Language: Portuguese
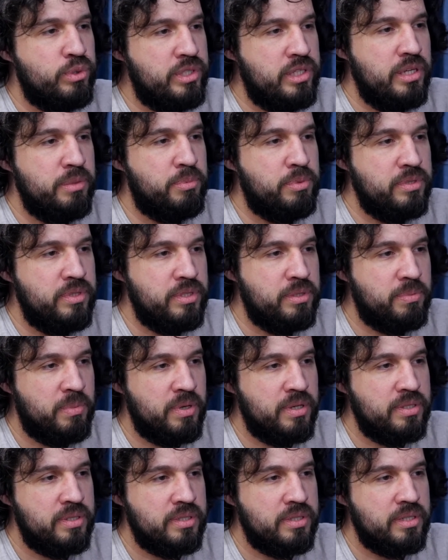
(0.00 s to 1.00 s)
tipo de
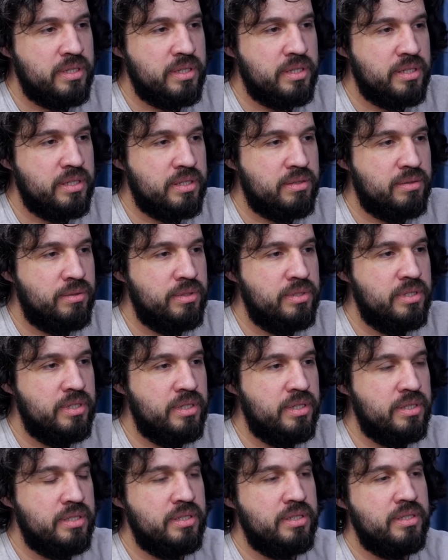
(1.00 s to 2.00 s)
esporte que você curtia?